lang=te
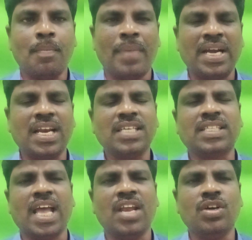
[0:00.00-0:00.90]
మండల
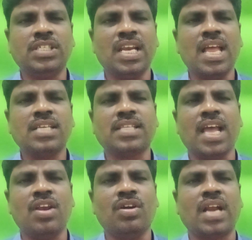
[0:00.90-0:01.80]
స్థాయిలో జిల్లా
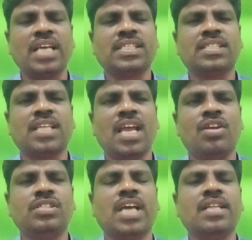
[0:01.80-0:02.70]
స్థాయిలో రాష్ట్ర
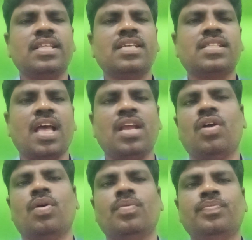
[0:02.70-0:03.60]
స్థాయిలో జాతీయ
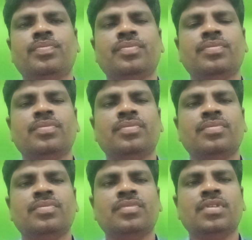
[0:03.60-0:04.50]
స్థాయిలో
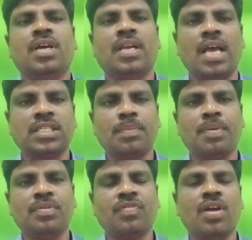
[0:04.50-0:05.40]
రాష్ట్ర
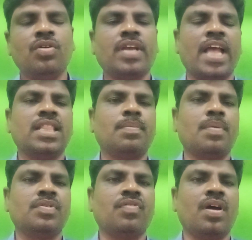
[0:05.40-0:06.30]
ప్రభుత్వాలు కేంద్ర
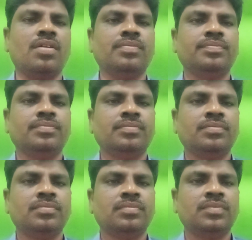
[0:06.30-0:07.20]
ప్రభుత్వాలు
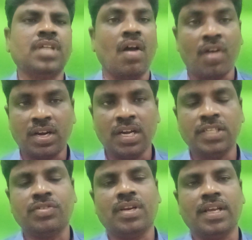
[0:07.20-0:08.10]
అవార్డులు
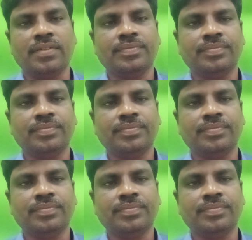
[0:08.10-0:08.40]
ఇస్తున్నాయి